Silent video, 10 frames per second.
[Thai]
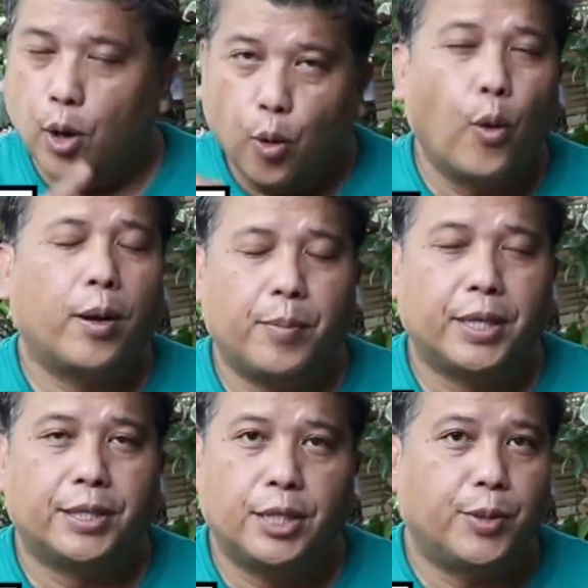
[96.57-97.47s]
ล้วน
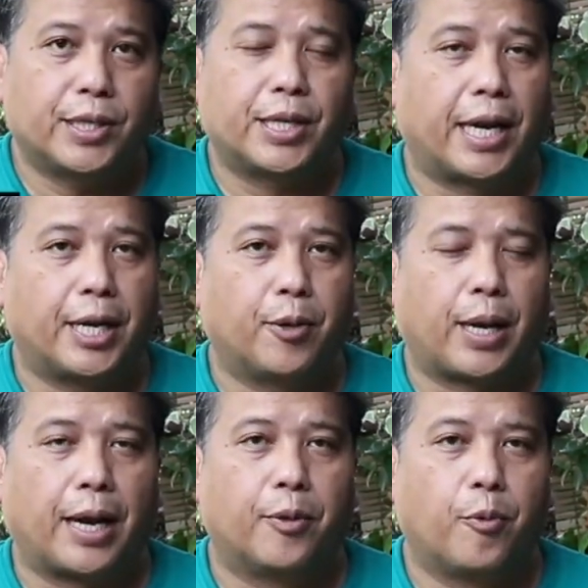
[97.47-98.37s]
มีชื่อวิทยาศาสตร์เดียว
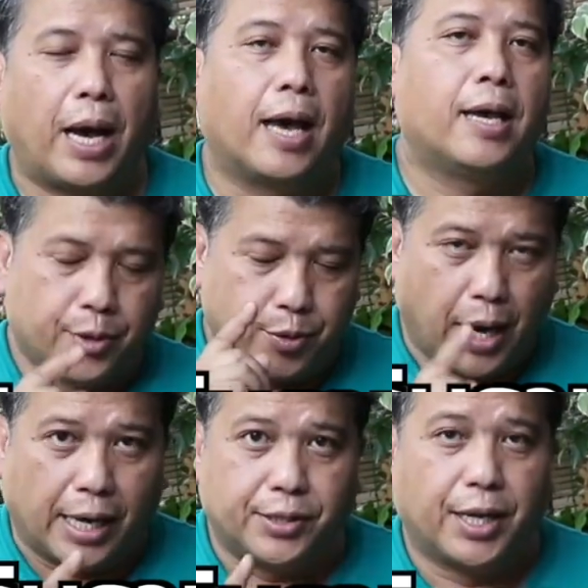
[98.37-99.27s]
กันว่าด
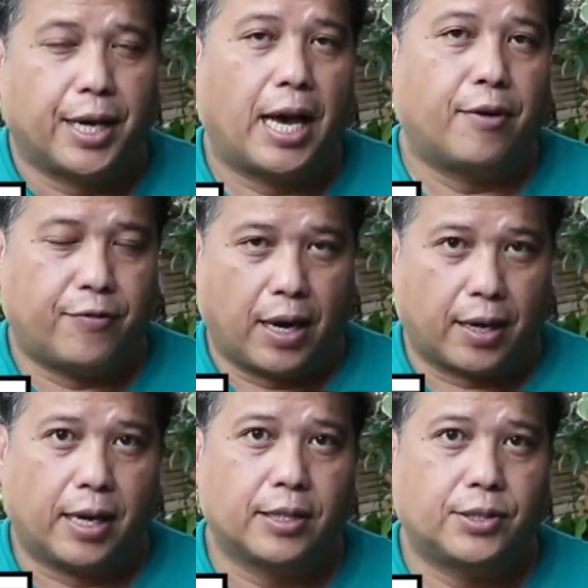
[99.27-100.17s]
ราเซียนาฟรา
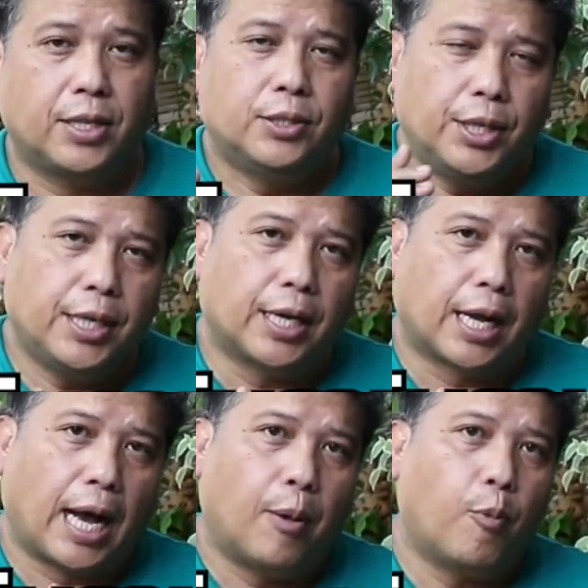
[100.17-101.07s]
แกนส์ซึ่ง
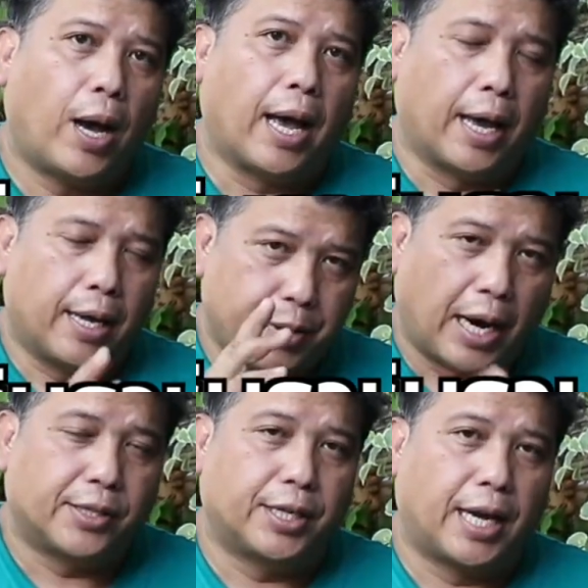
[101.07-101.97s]
คำว่าด
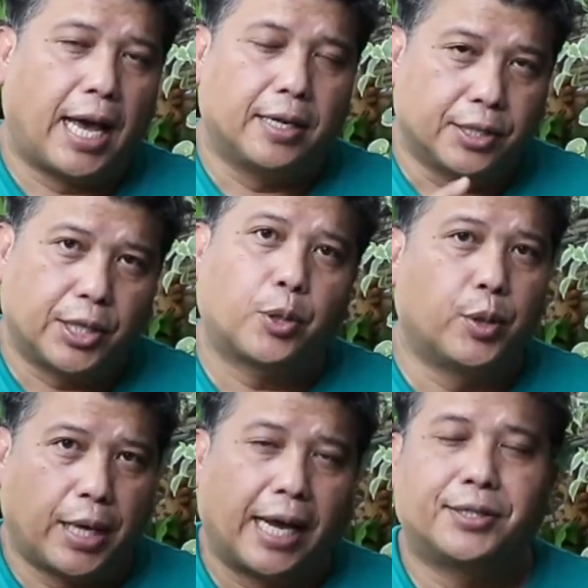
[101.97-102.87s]
ราเซียนาหรือส
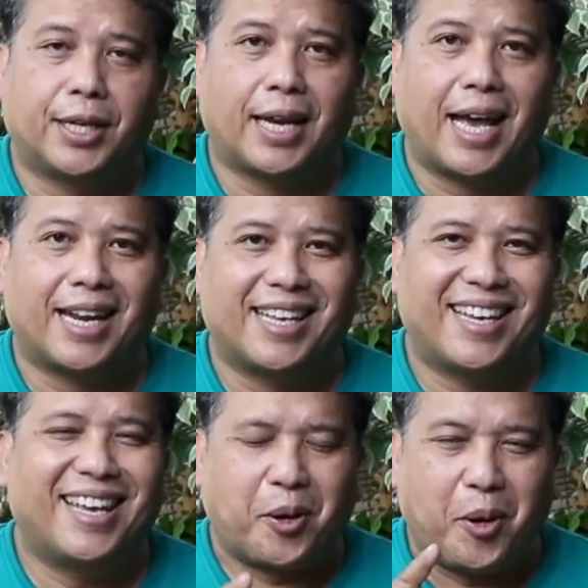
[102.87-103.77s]
กุลดราเซียนา
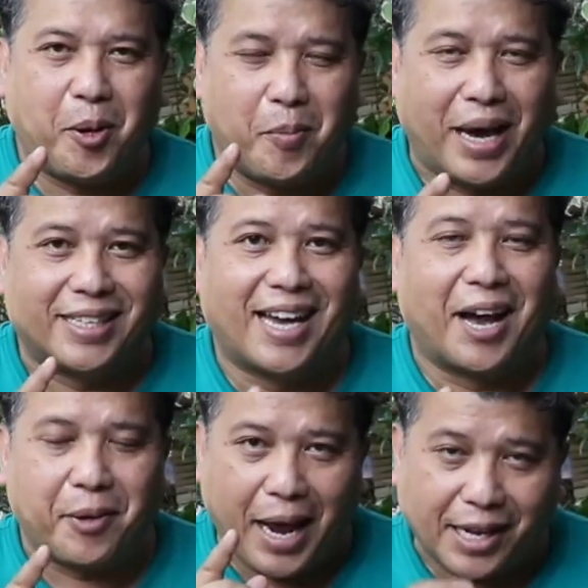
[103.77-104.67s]
นี้ก็มาจา
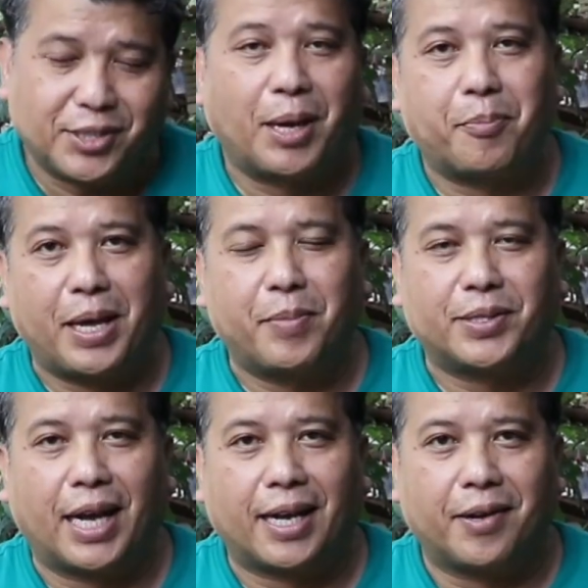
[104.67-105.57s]
กรากศัพท์ใน
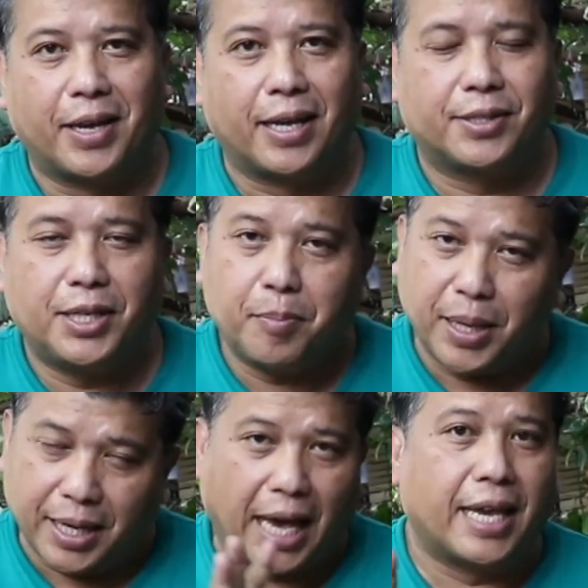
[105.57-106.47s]
ภาษากรีก ซึ่ง
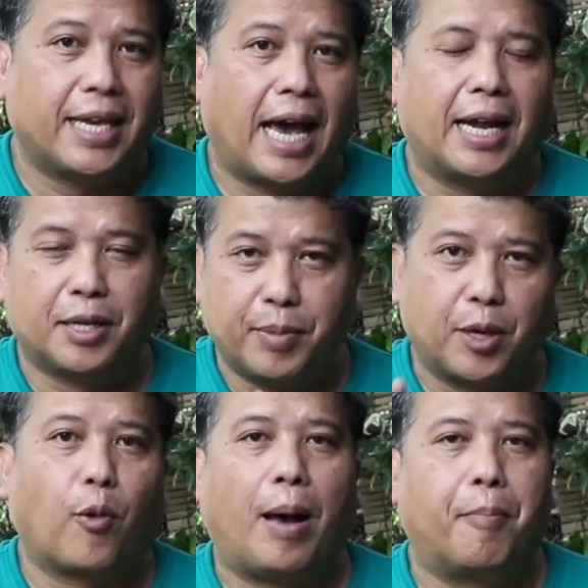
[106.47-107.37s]
มีนัยยะหรือ
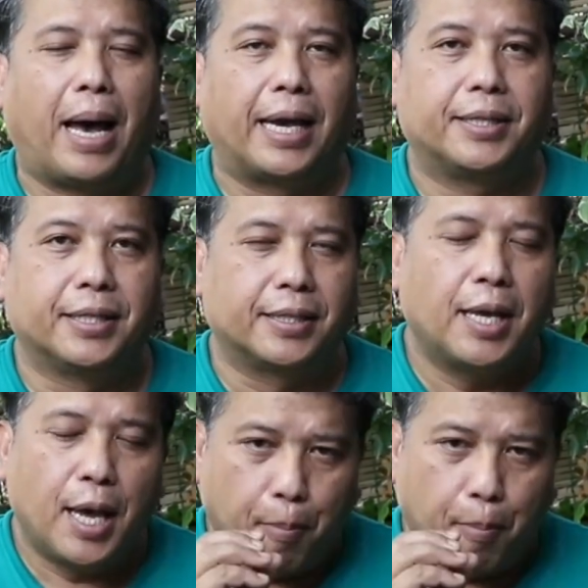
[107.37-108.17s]
มีความหมายถึง